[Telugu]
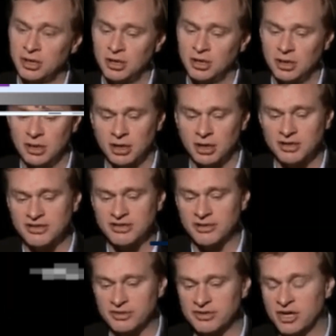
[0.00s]
ఎందుకంటే
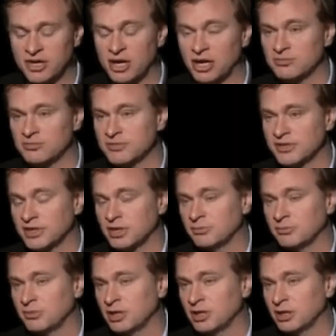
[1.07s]
బ్యాట్మెన్
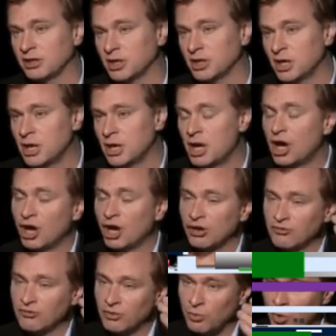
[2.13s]
బిగిన్స్కి ముందు నొలాన్
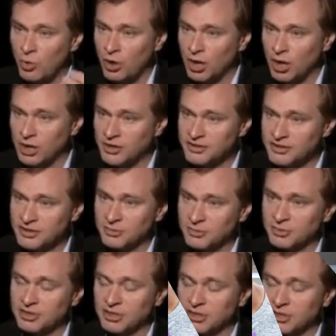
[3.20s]
ఎవ్వరికీ తెలీదు కాబట్టి